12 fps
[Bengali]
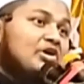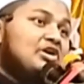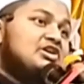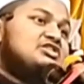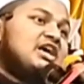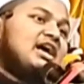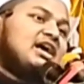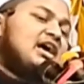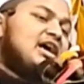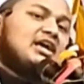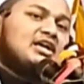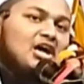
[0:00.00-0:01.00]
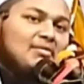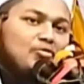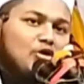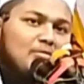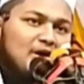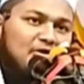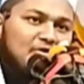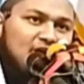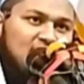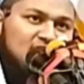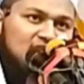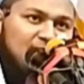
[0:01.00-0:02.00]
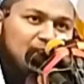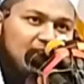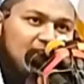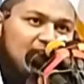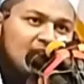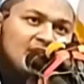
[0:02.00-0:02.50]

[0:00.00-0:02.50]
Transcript: ওই জায়গায় গিয়া প্রমাণ হয়ে যাবে